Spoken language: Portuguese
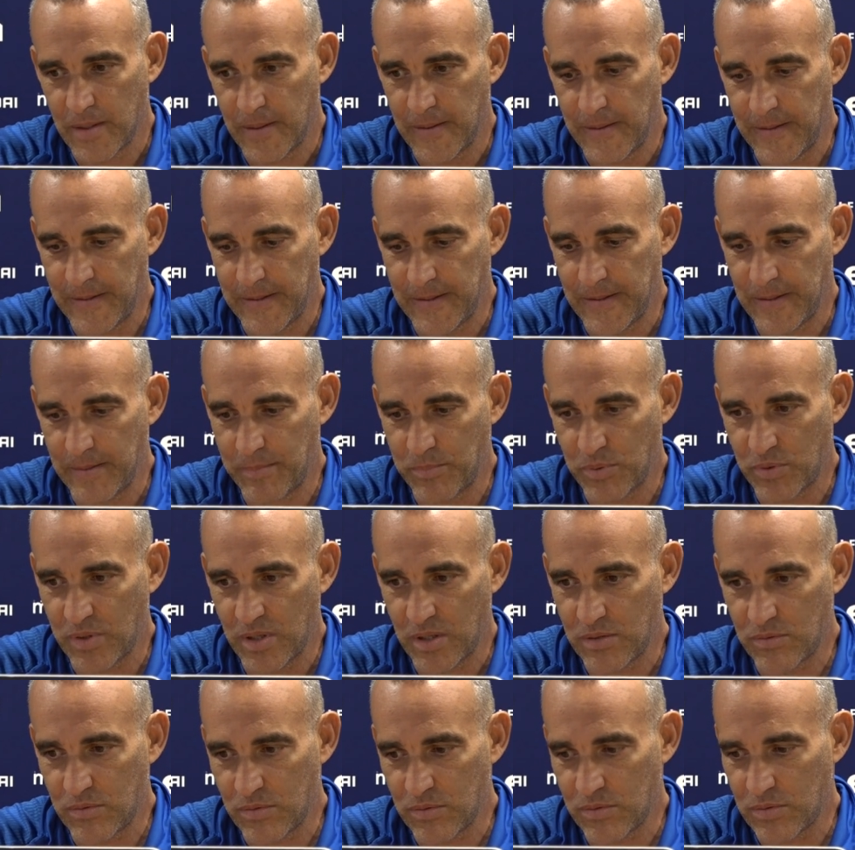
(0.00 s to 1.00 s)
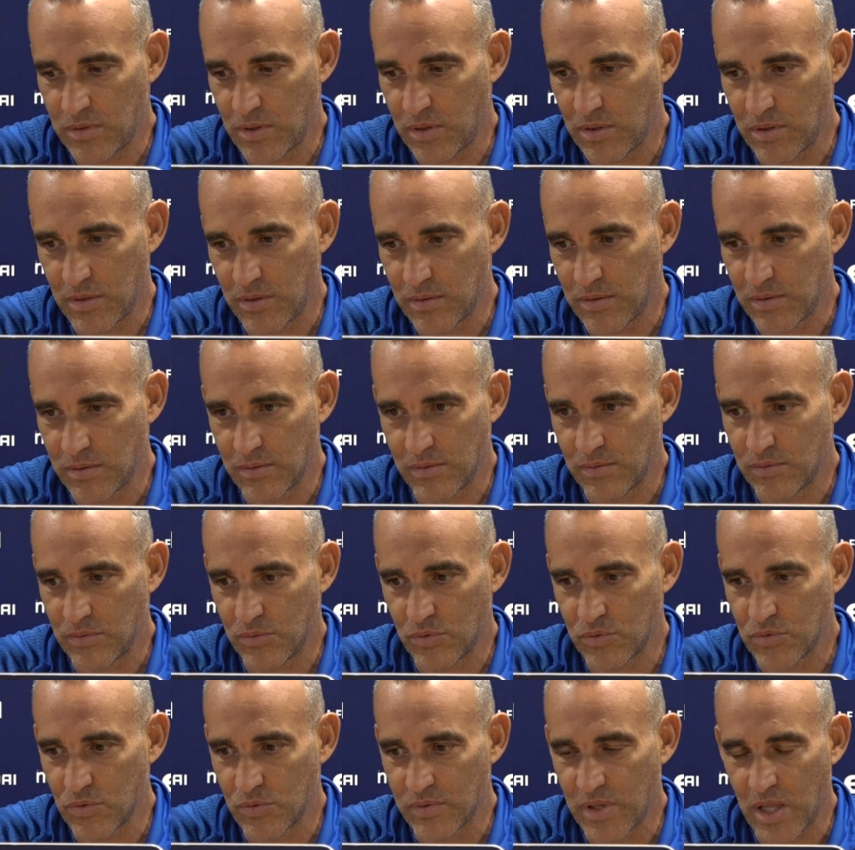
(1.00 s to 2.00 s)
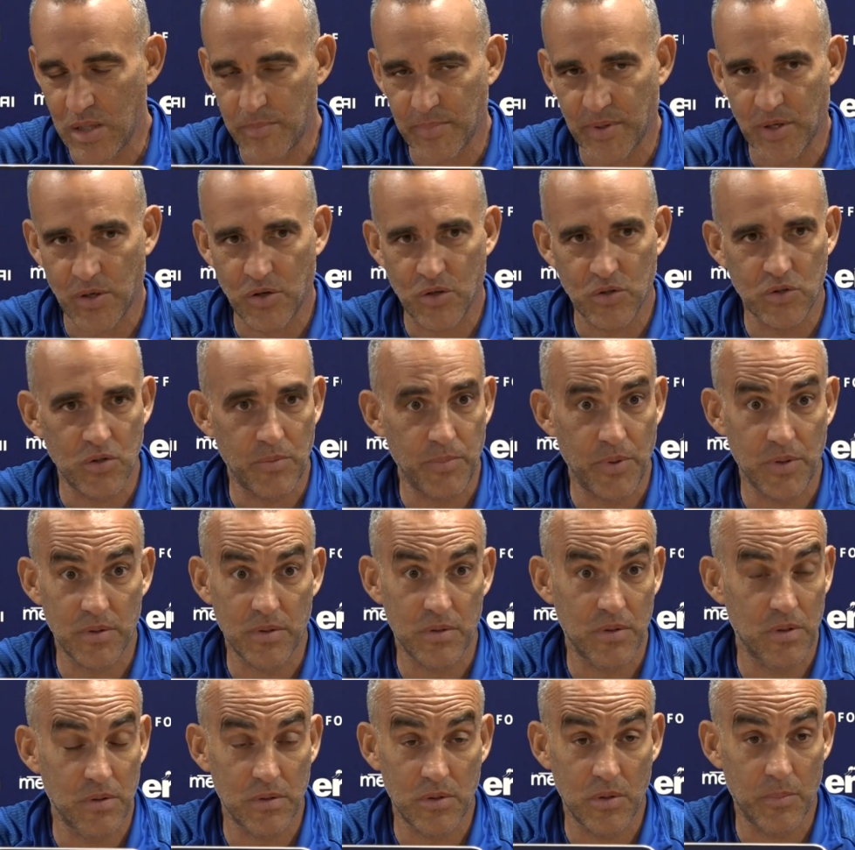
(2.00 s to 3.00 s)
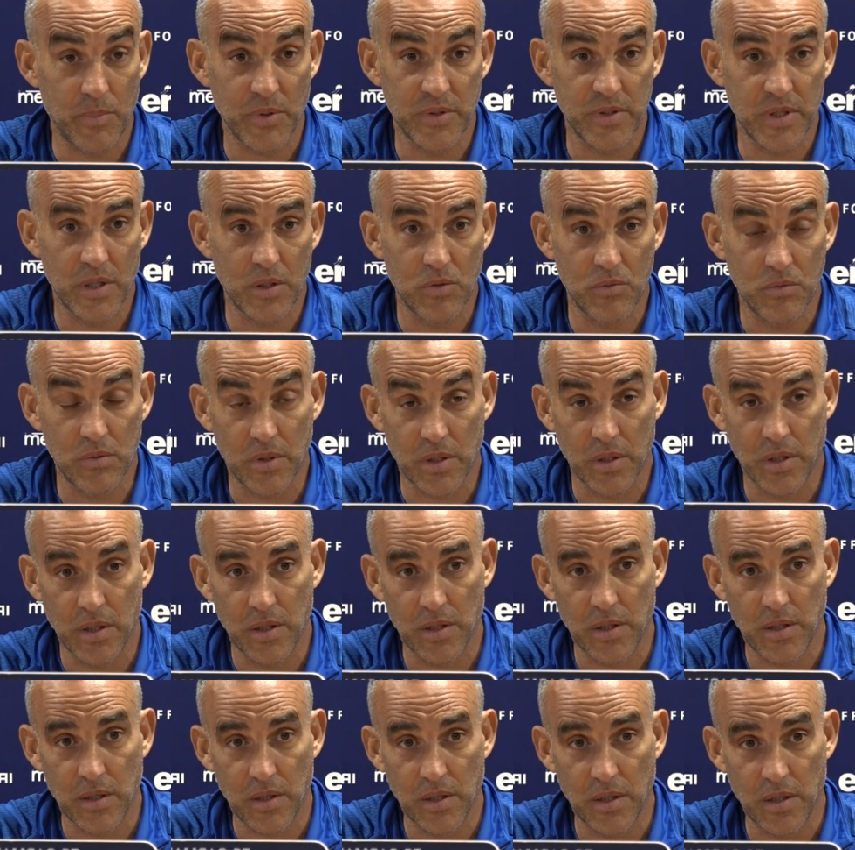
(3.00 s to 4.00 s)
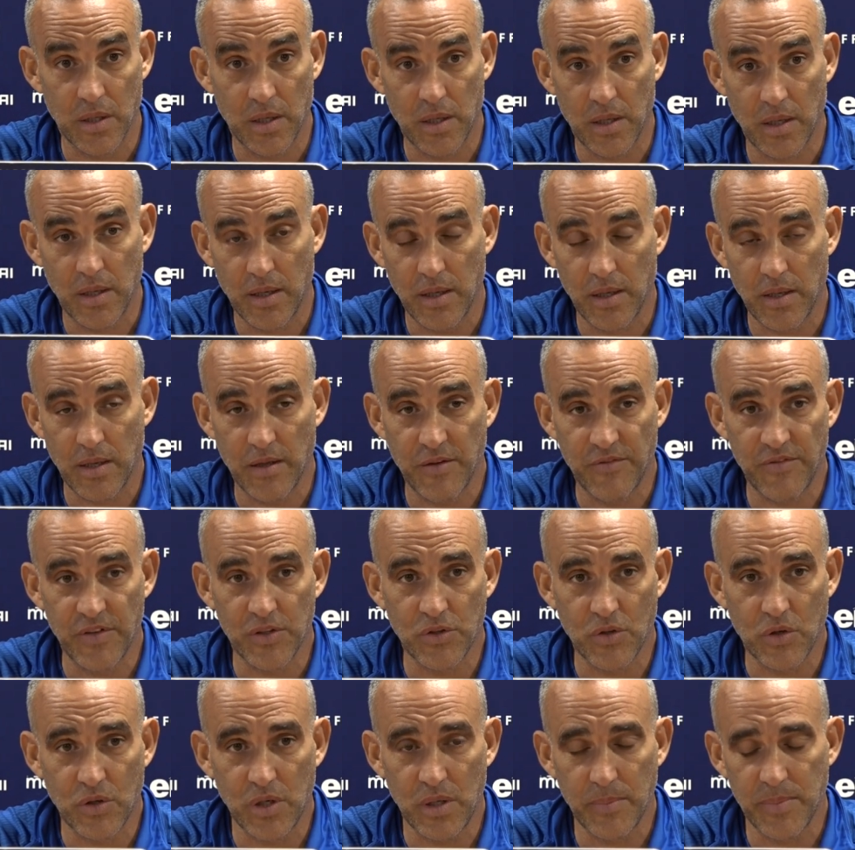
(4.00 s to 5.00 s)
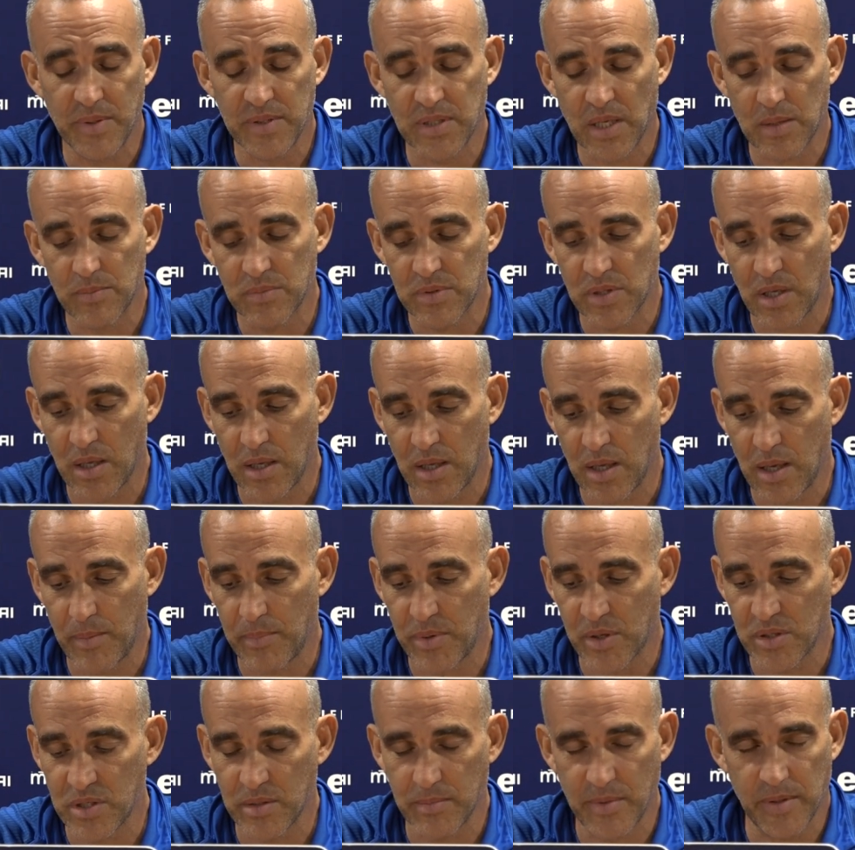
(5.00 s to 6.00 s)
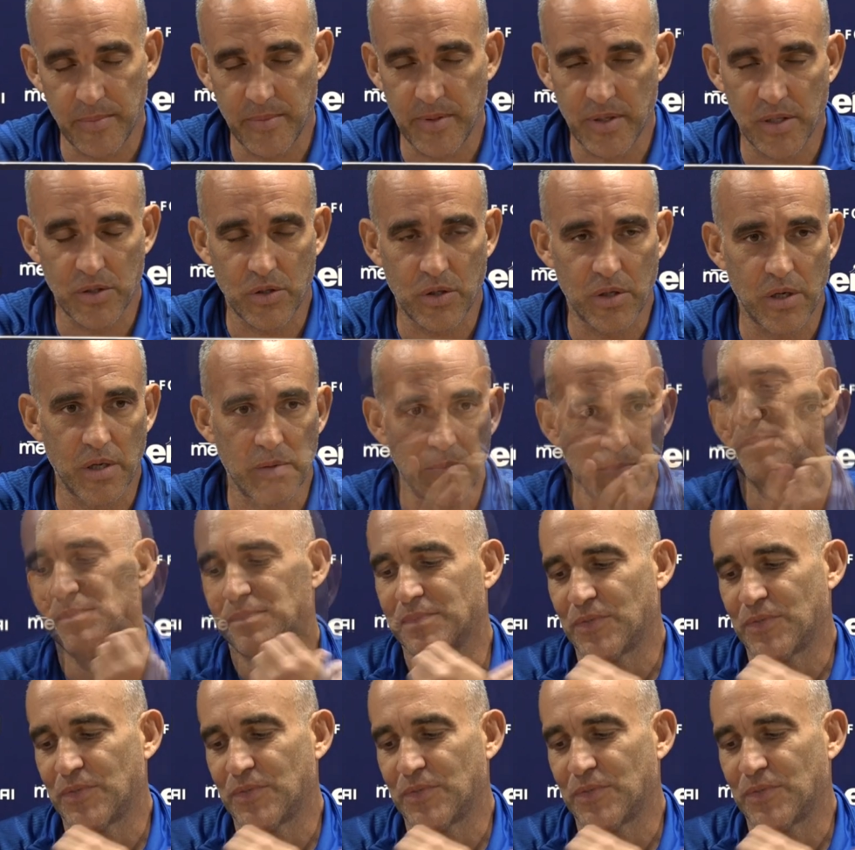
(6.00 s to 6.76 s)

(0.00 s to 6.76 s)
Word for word: Eh, portanto, só, o resultado para nós só pode, só, só pode ser um: é, é, é vitória e passarmos à, à, próxima eliminatória.